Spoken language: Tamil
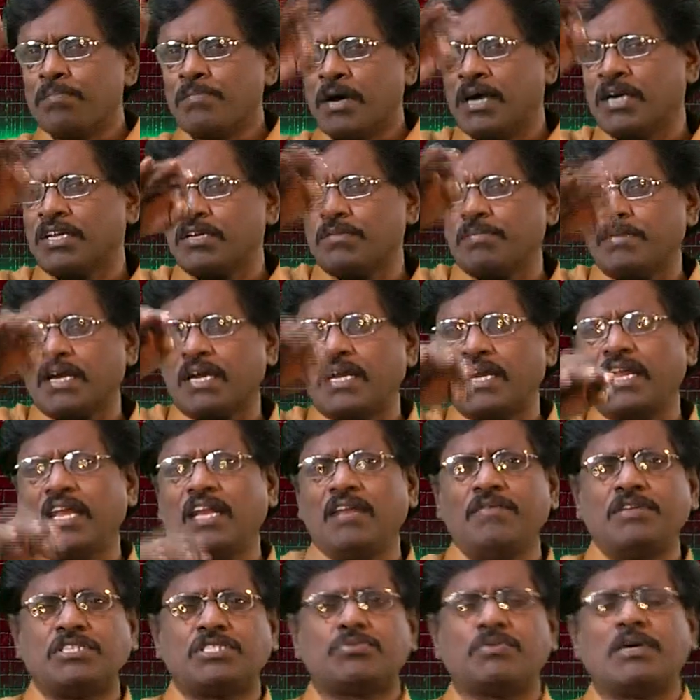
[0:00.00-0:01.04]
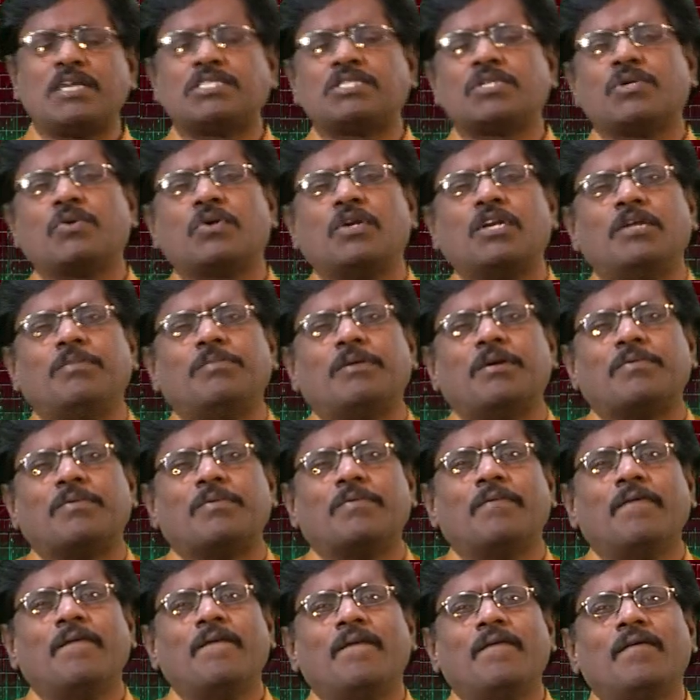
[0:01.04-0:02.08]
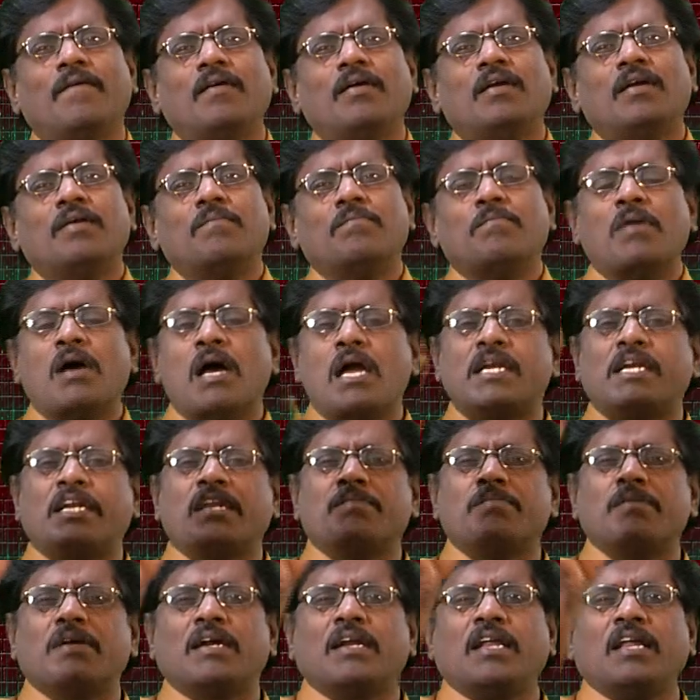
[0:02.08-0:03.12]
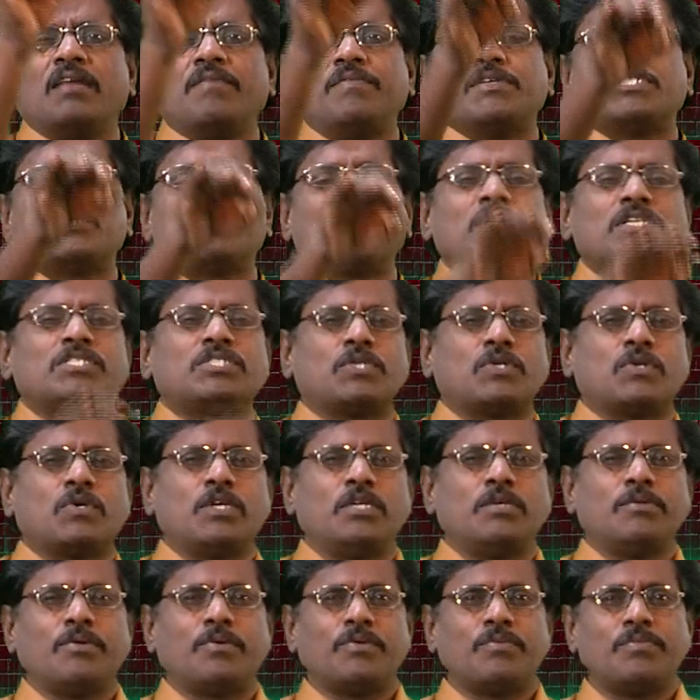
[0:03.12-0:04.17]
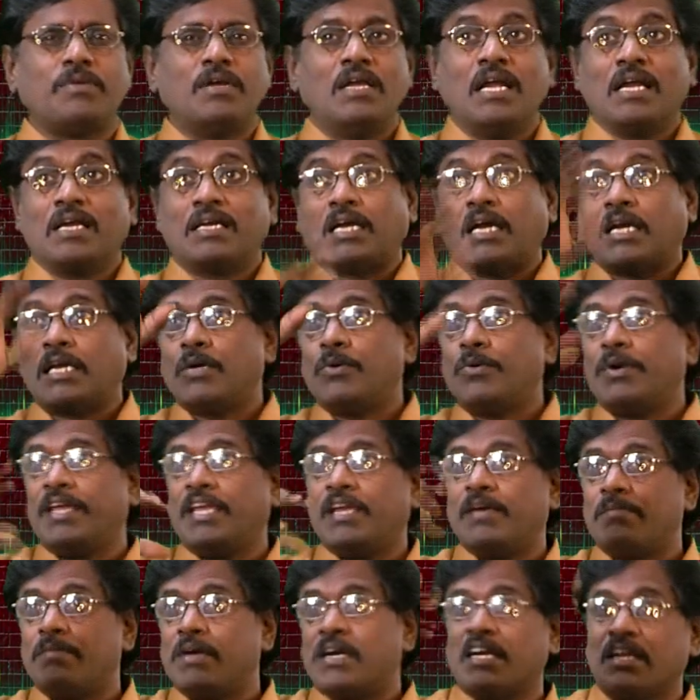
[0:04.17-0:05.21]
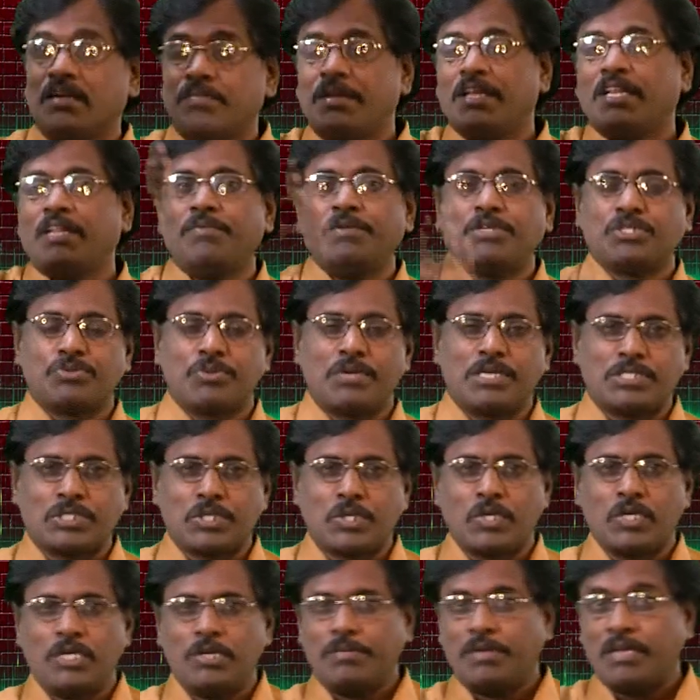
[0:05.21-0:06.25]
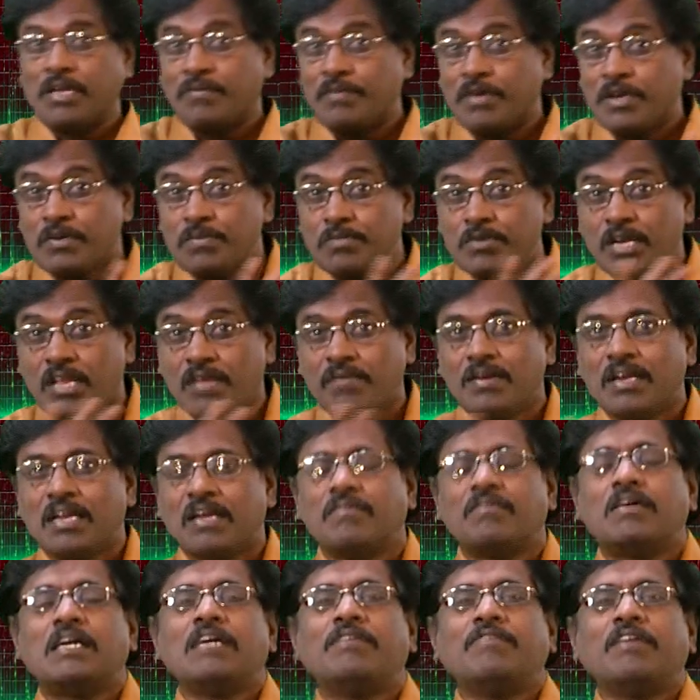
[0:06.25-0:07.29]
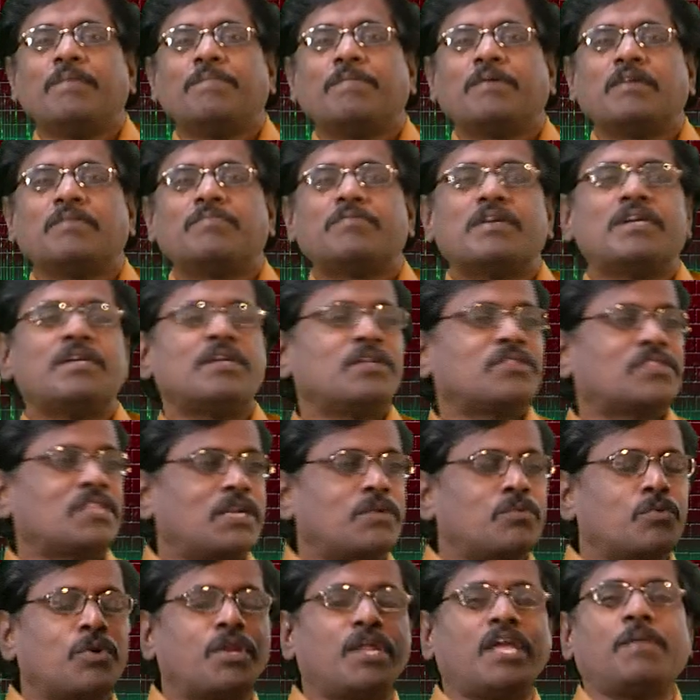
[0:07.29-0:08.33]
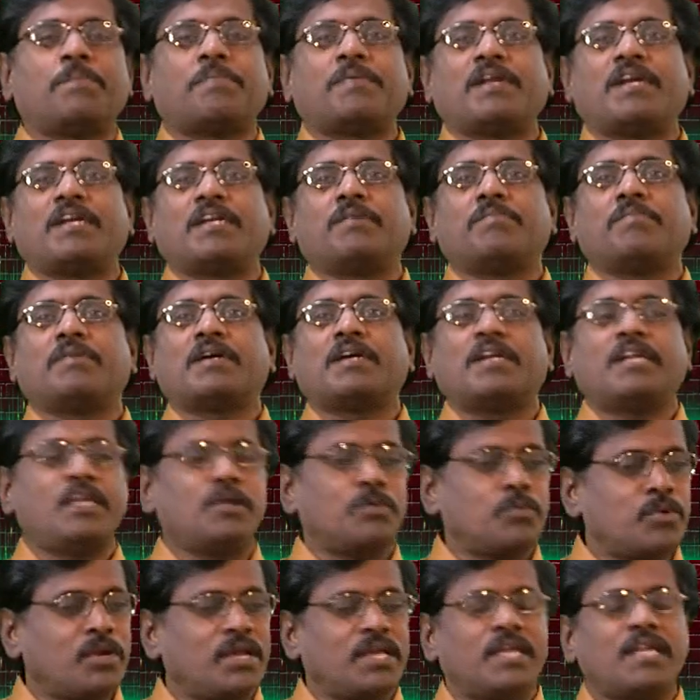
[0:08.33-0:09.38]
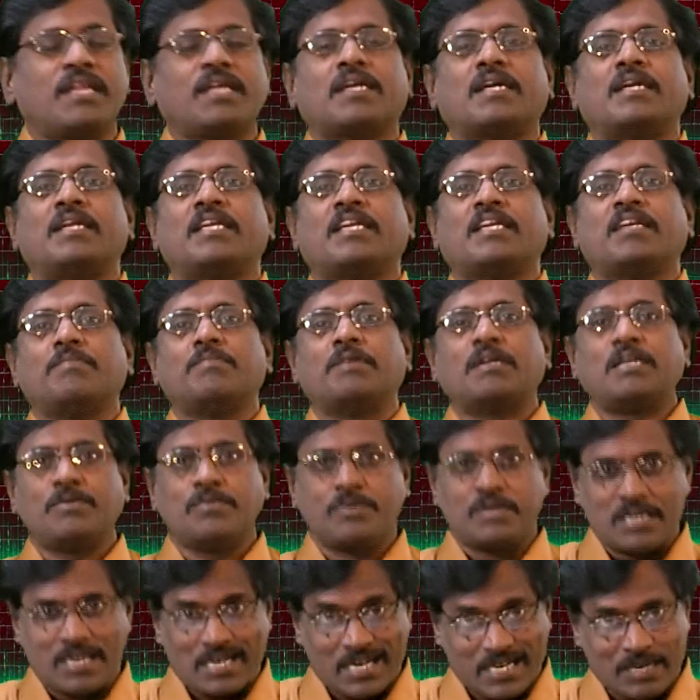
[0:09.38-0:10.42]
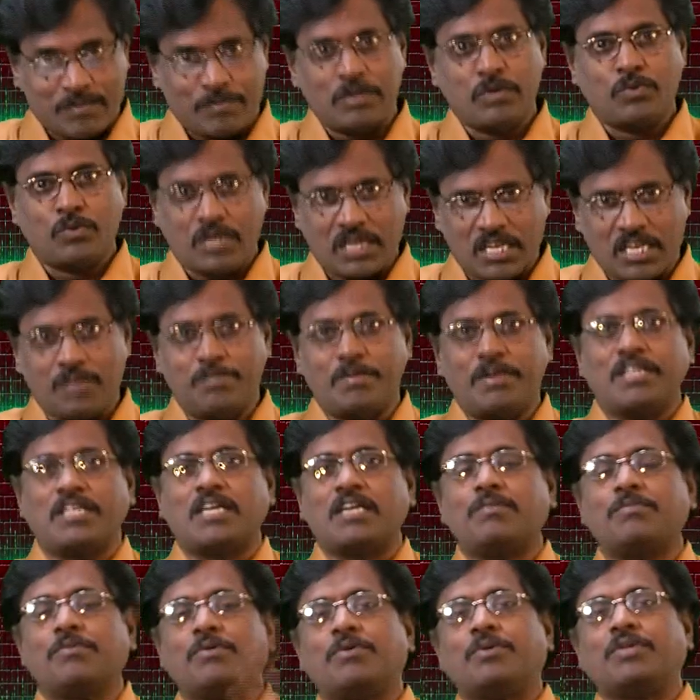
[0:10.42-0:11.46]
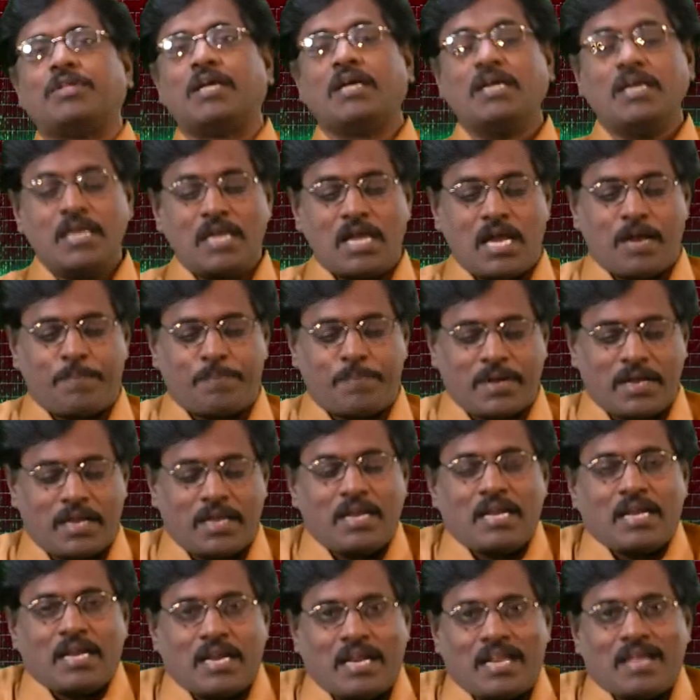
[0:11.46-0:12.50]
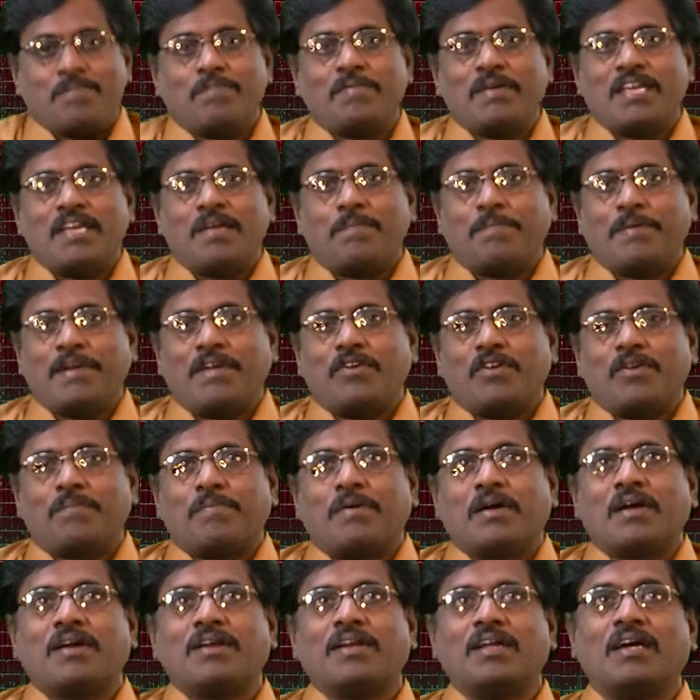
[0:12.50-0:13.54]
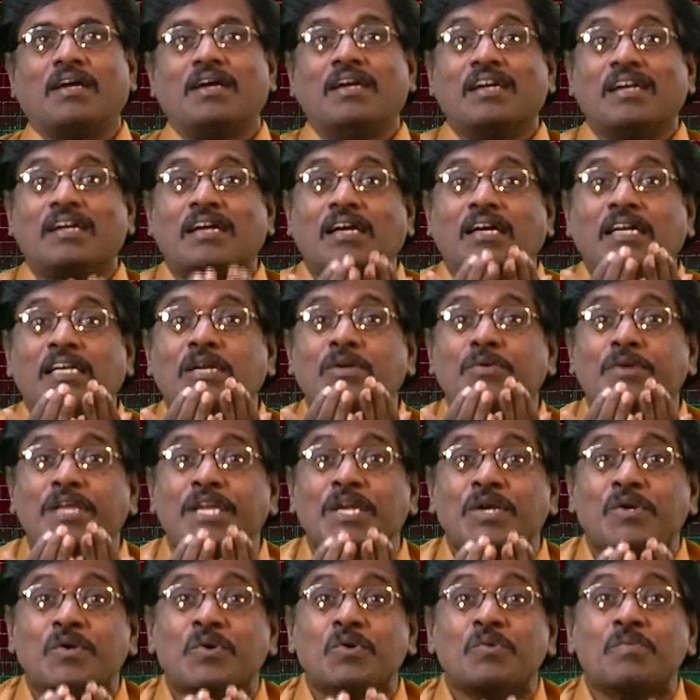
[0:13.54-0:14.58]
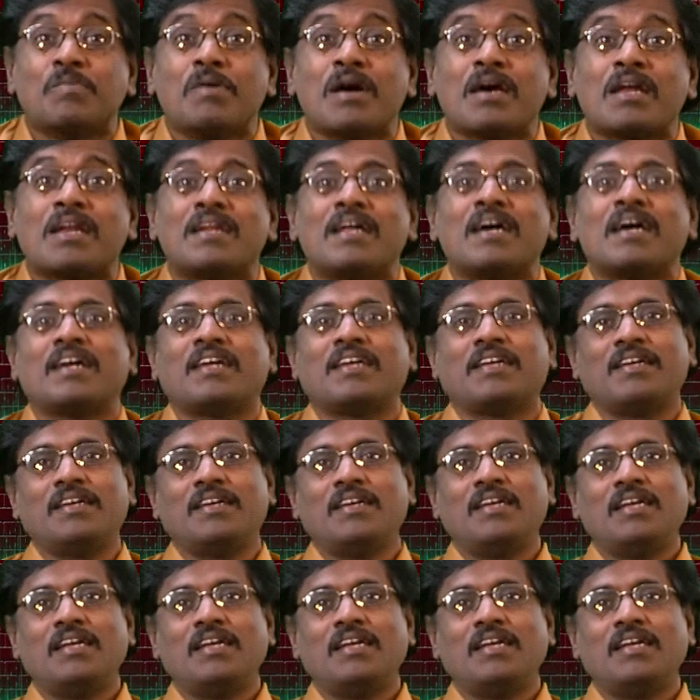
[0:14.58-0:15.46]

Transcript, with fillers: மனுமகனில் விசுவாசம் அவன் மானிட மகனில் விசுவாசம் கொள்ளும் எவரும் கடவுளுடைய மகன் மீது விசுவாசம் கொள்ளும் எவரும் முடிவில்லா வாழ்வை பெறும் பெருட்டு தன் ஒரே பேரான மகனையும் உலகிற்கு அழைக்கும் அளவுக்கு கடவுள் உலகின் மீது அன்பு கொண்டார் அப்ப நம்ம எப்படி அவரை பார்க்கணும் கடவுளுடைய குமாரனாக